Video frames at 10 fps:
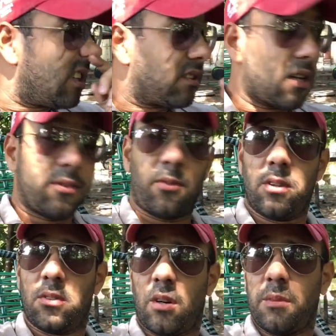
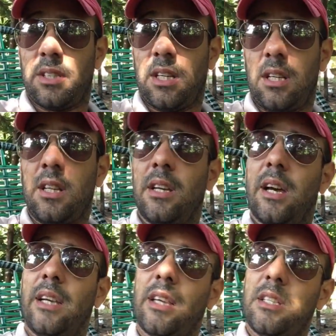telefone, é o nome dele,
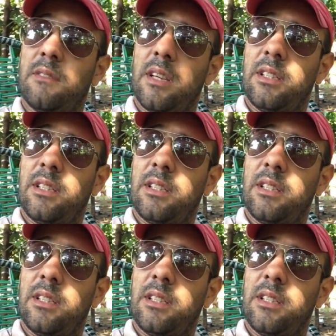aí quem tiver,